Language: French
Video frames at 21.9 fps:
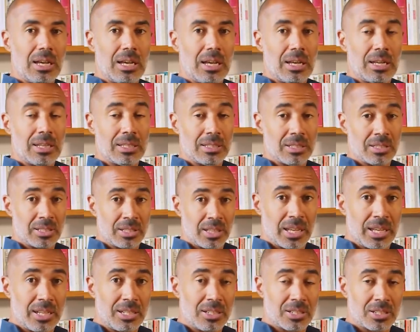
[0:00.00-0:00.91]
à un
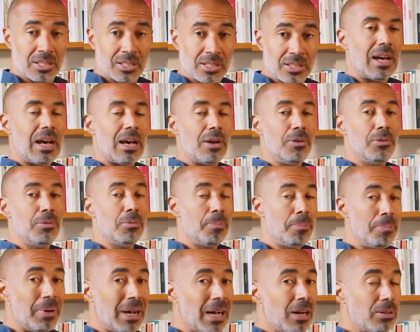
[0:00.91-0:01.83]
sketch, à une
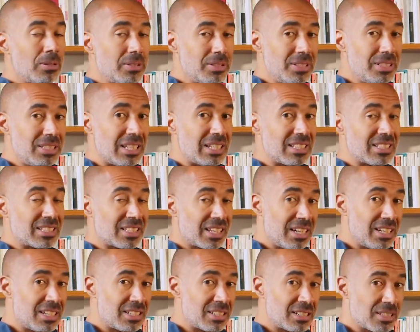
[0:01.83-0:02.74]
parodie d'un
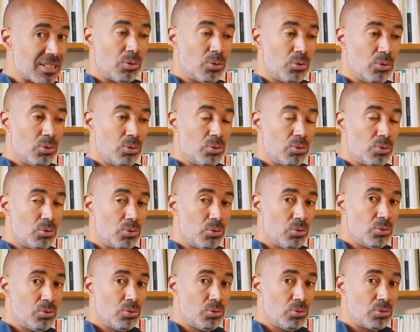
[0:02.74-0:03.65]
sketch
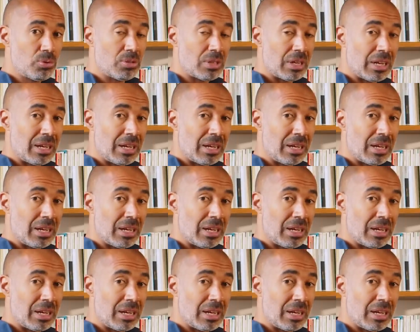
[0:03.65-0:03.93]
ou,